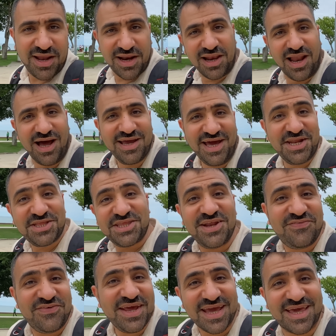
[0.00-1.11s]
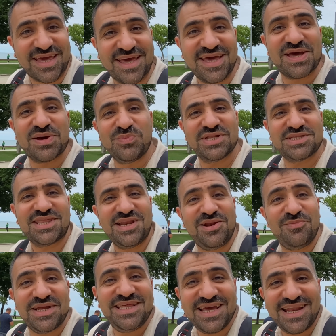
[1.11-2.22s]
الله يعني التلفريك ممطي
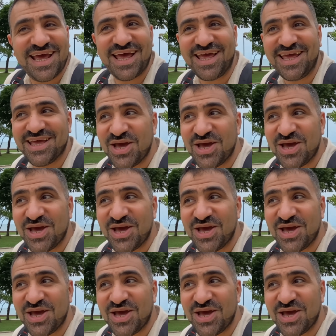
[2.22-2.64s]
للمدينه